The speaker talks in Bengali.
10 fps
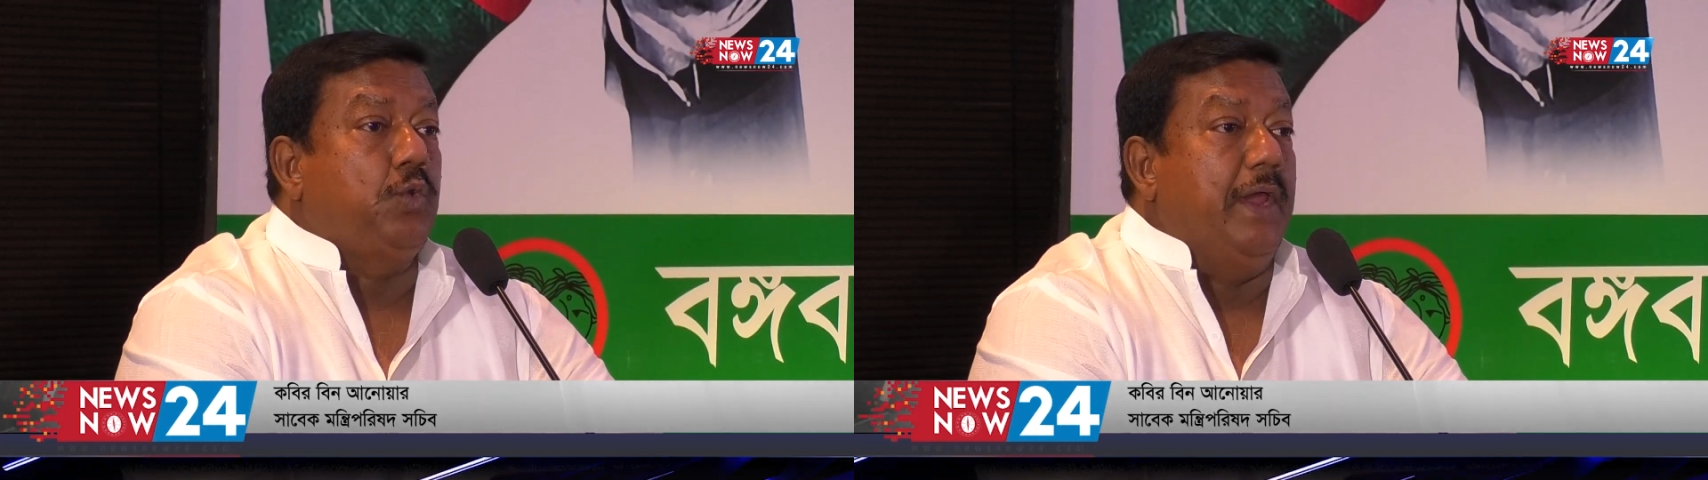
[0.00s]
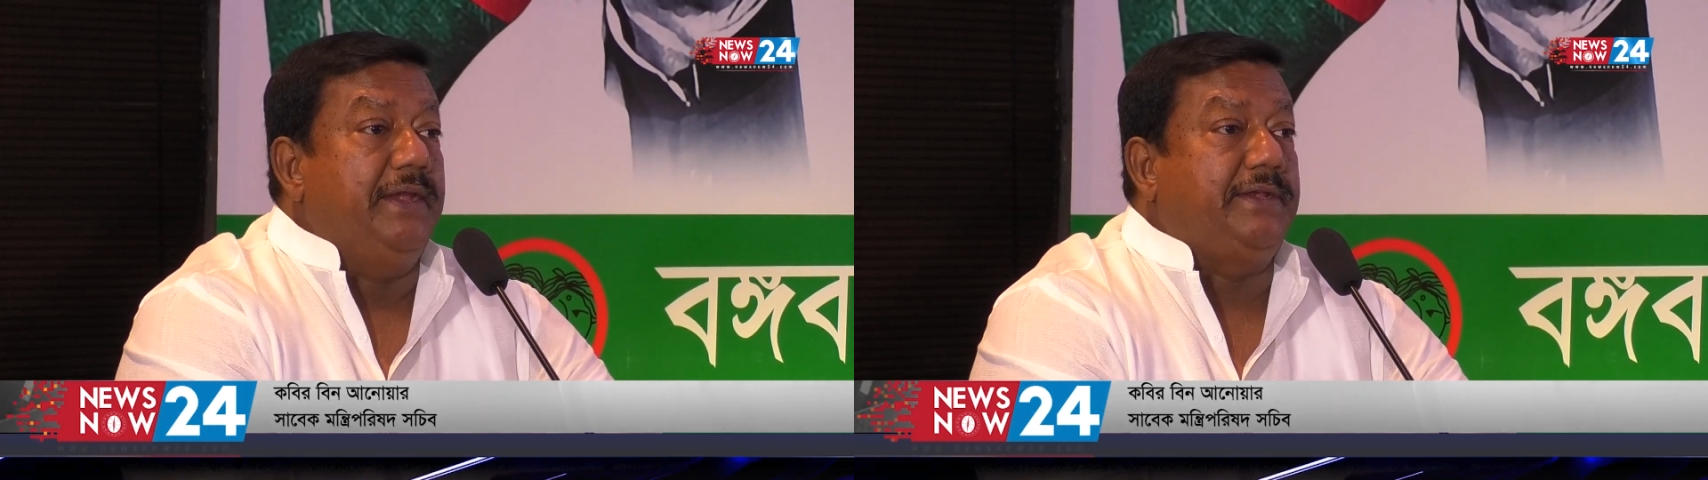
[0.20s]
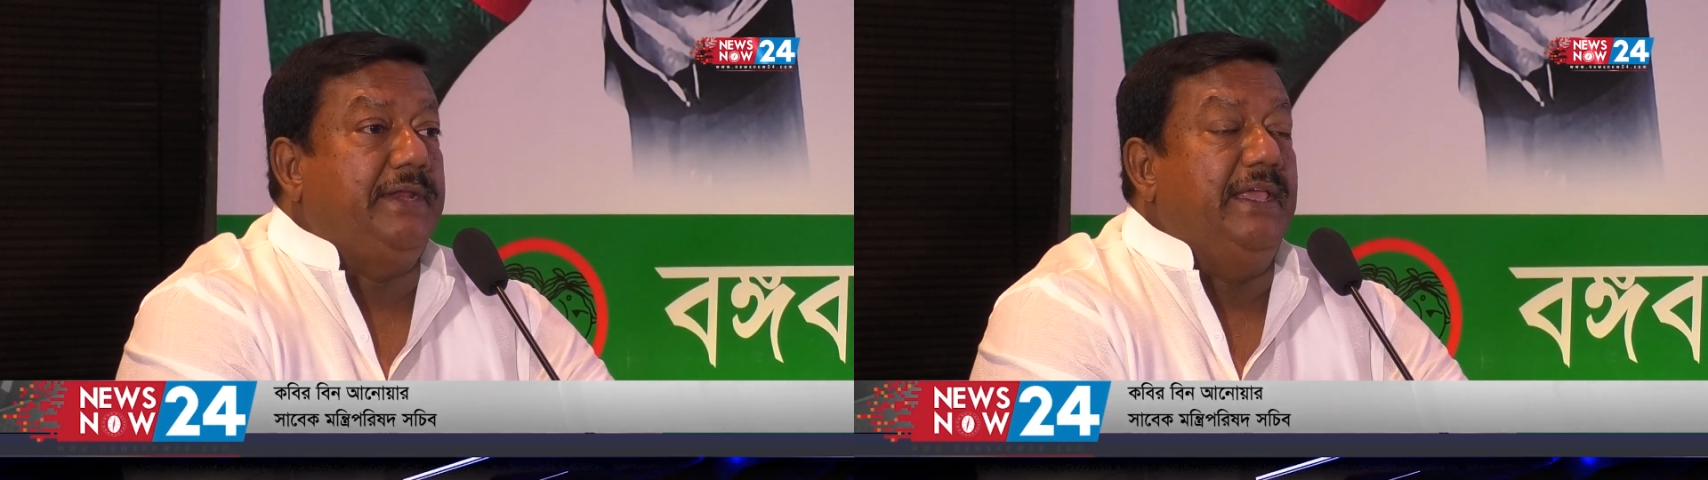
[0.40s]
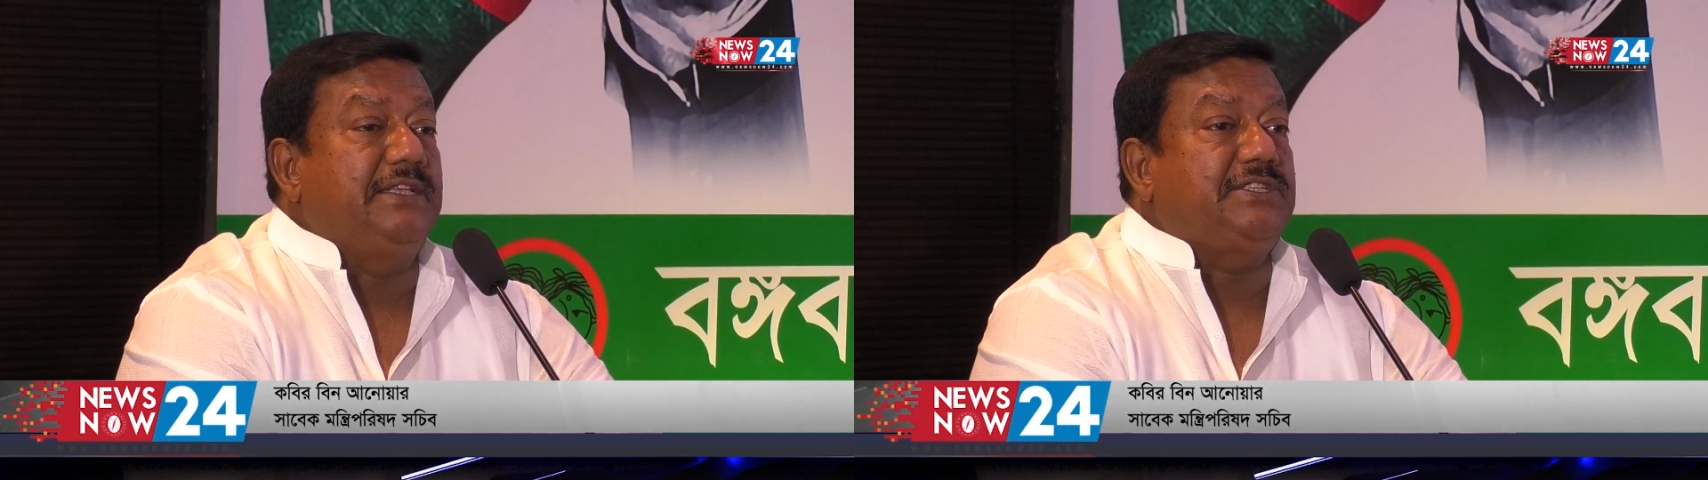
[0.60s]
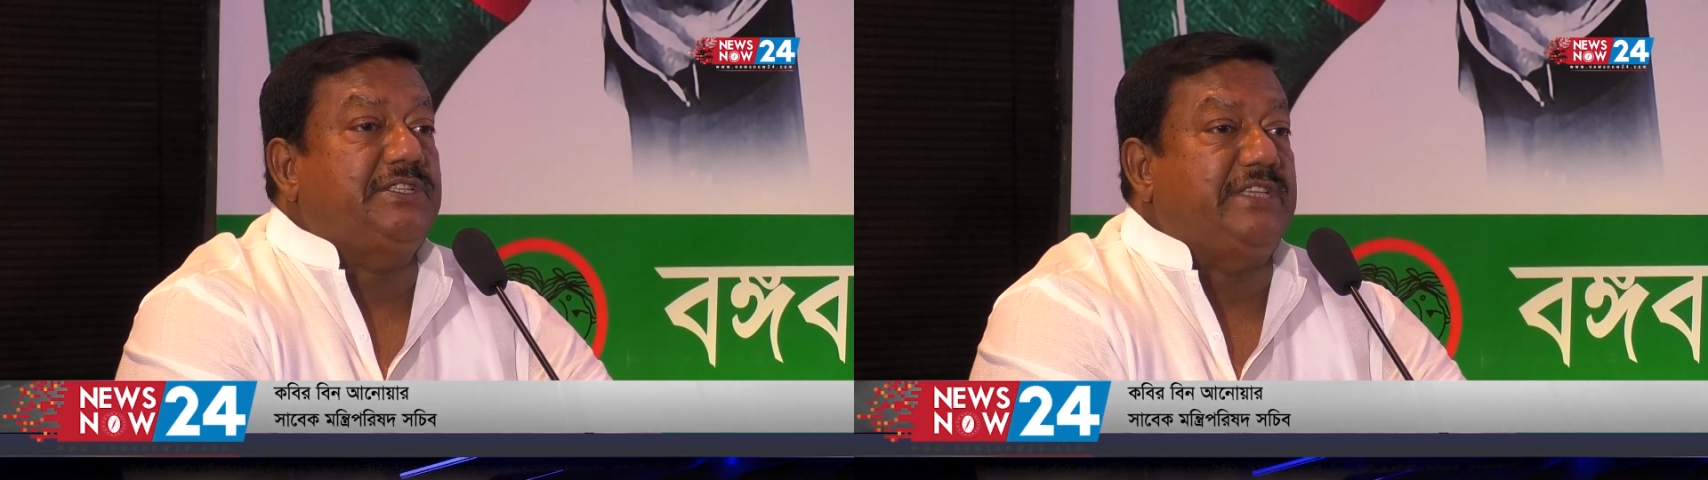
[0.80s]
টোয়েন্টি
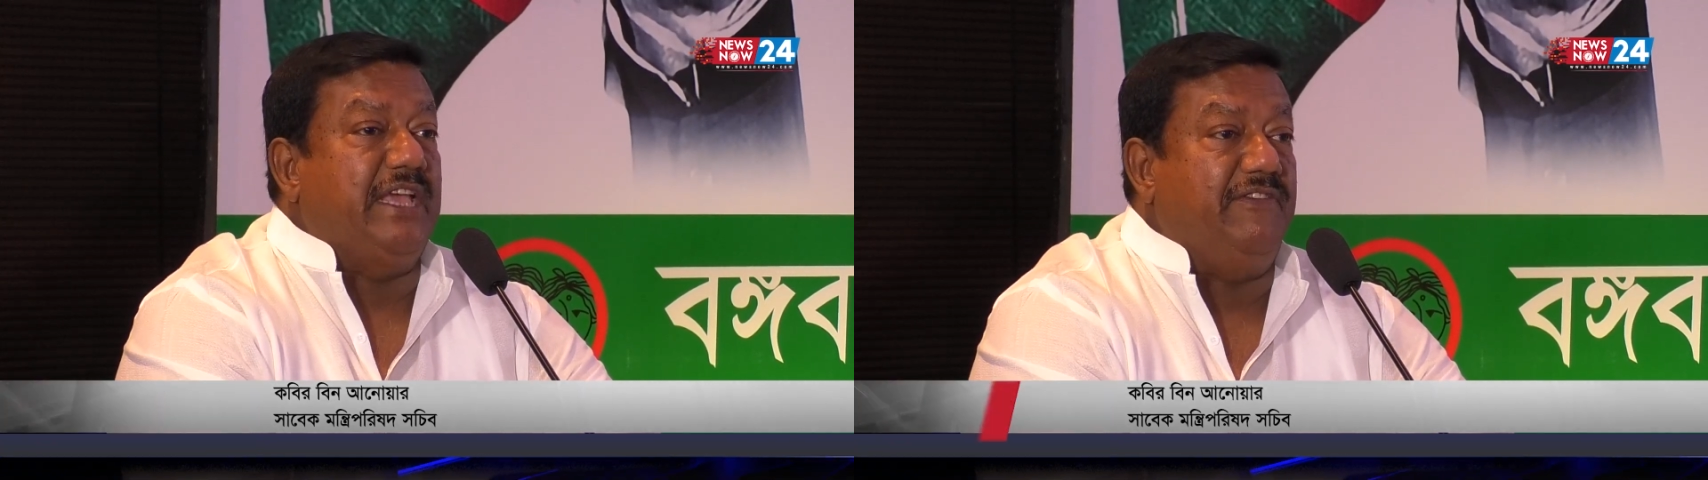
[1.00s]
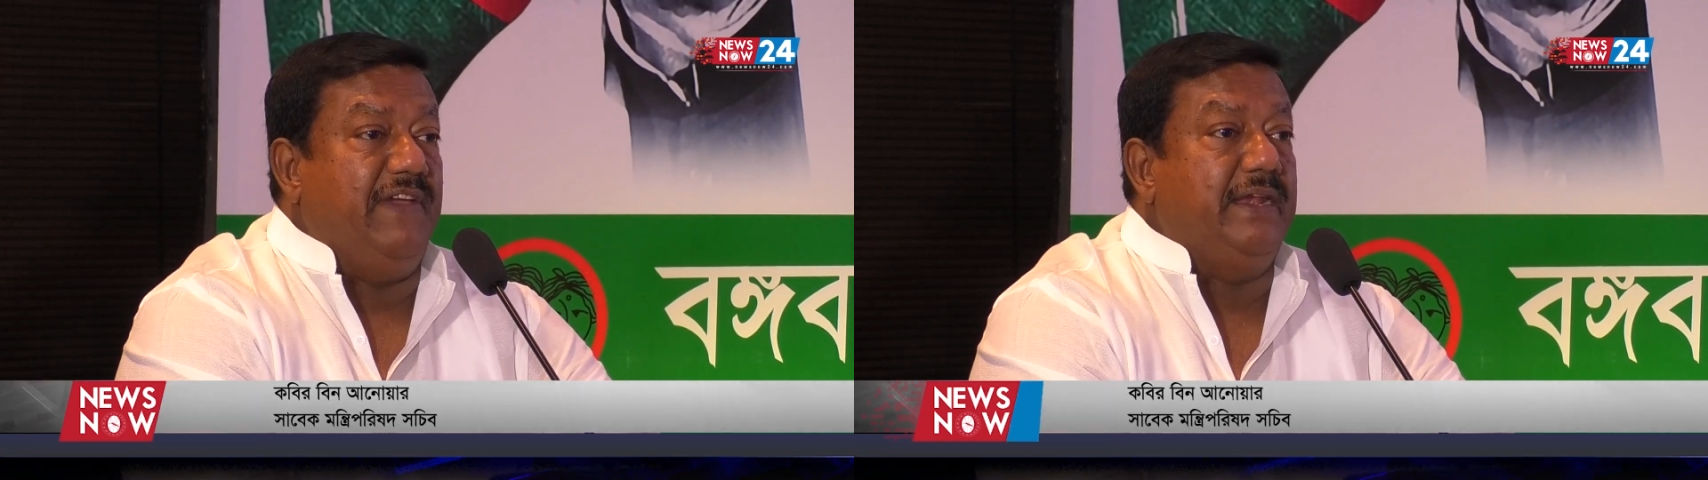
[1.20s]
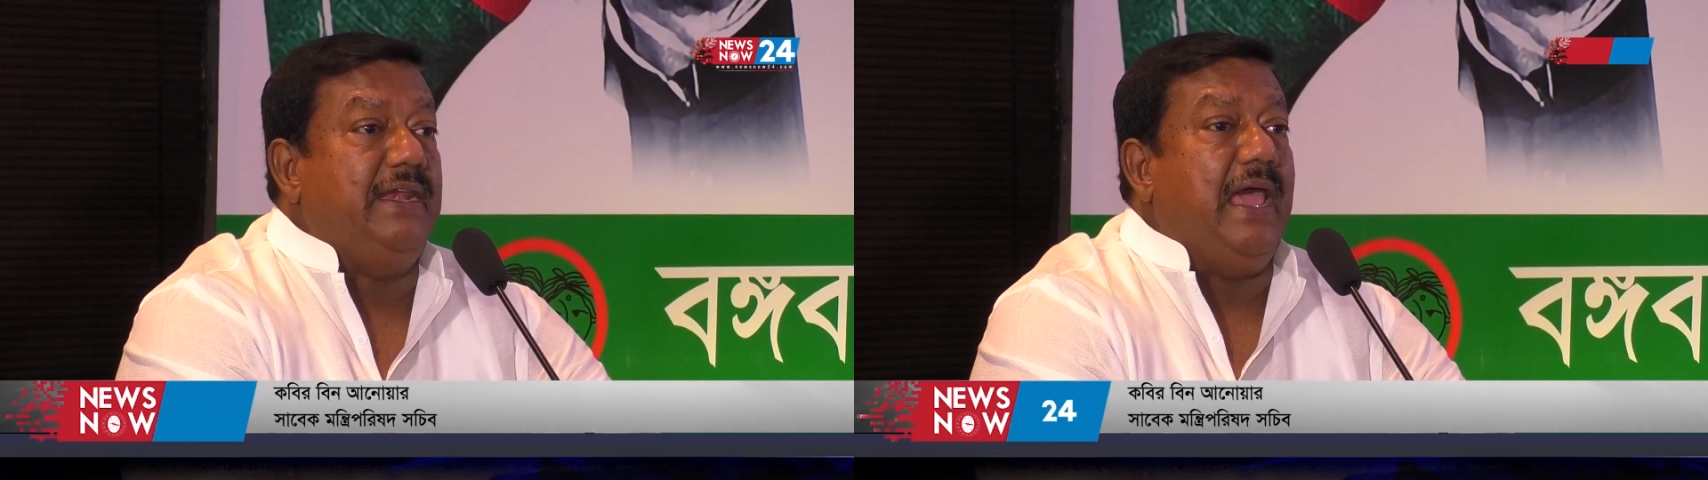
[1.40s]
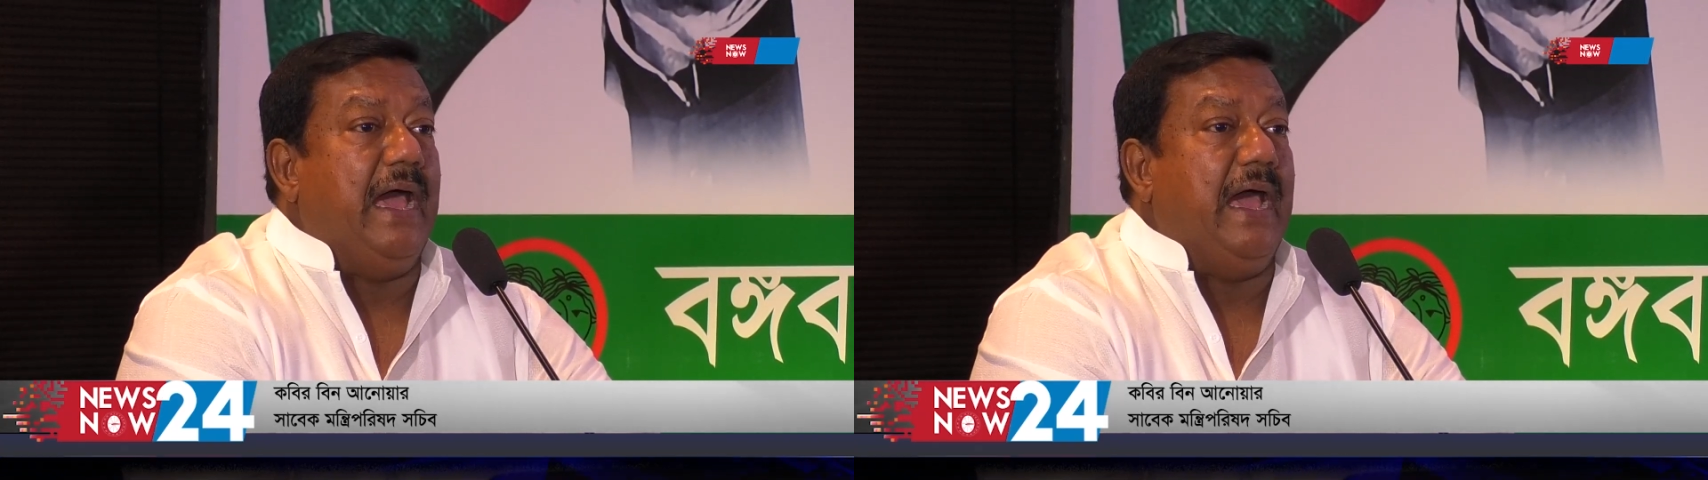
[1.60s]
সেভেন